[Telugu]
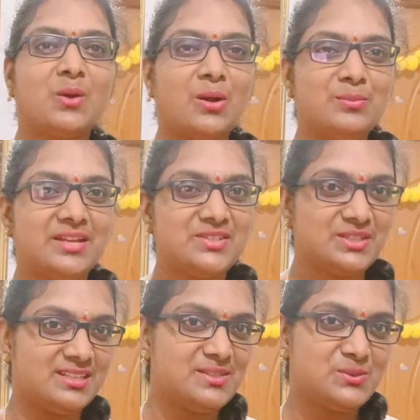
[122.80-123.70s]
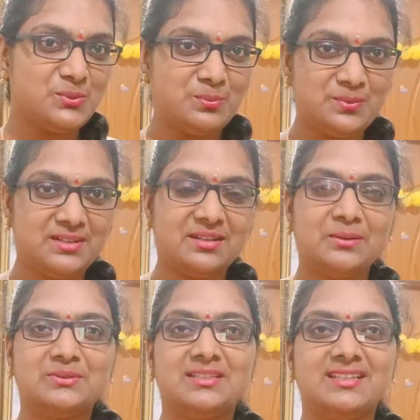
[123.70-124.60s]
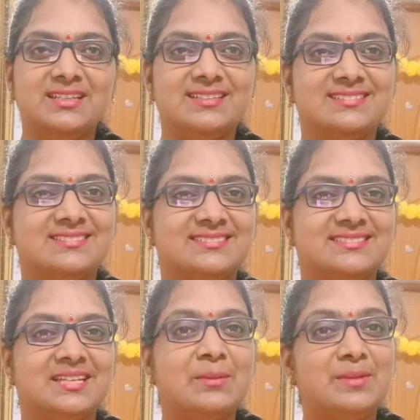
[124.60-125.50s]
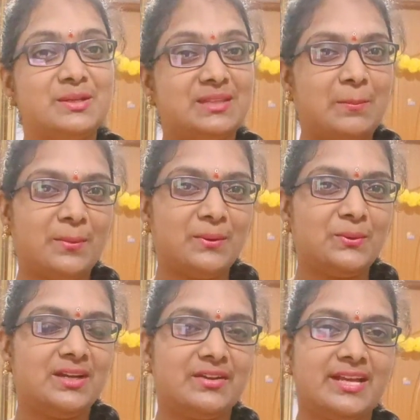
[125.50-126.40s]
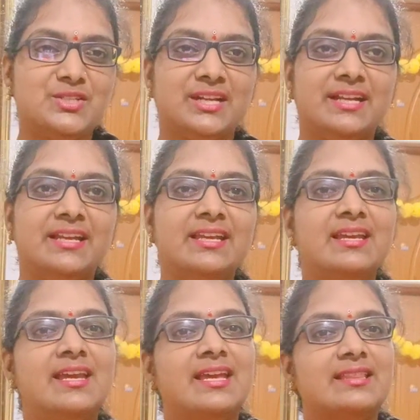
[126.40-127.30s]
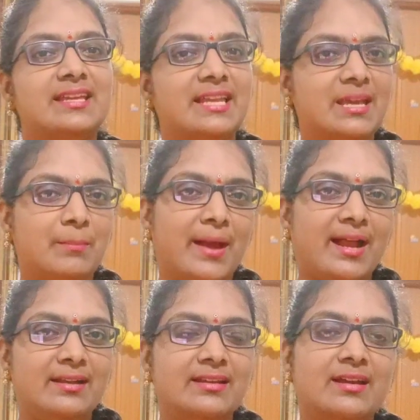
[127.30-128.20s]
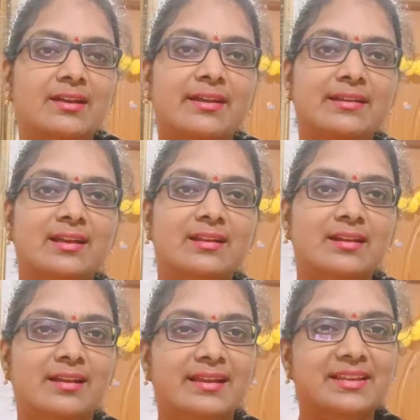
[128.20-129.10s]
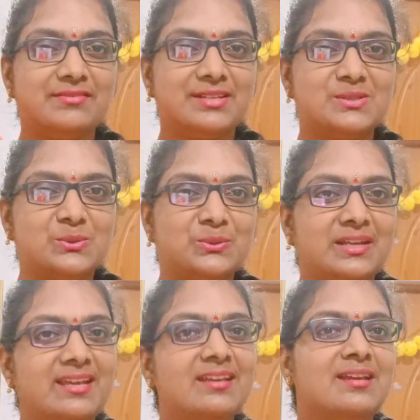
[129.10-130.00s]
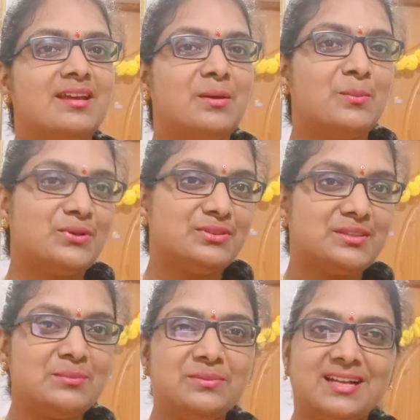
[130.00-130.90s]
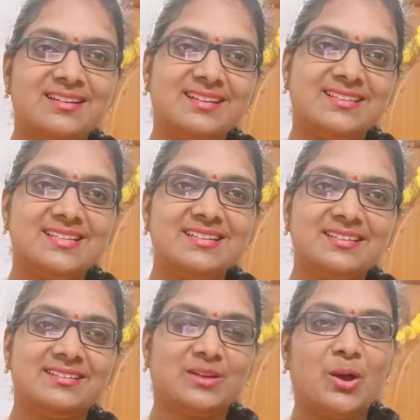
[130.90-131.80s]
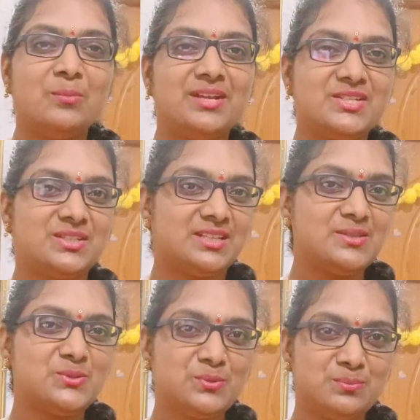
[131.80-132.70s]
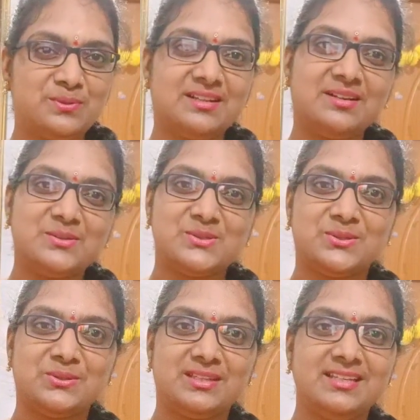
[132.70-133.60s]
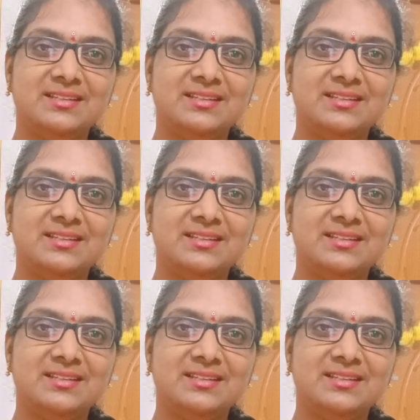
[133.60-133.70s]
కాంబినేషన్ అయితే సూపర్గా ఉంది మీరు తప్పకుండా ట్రై చేయండి దీనికి ప్యాంట్గా రెడ్ కలర్ లెగిన్ వేసుకుంటే మొత్తం కలర్ అయితే కాంబినేషన్ అయితే సూపర్గా వస్తుంది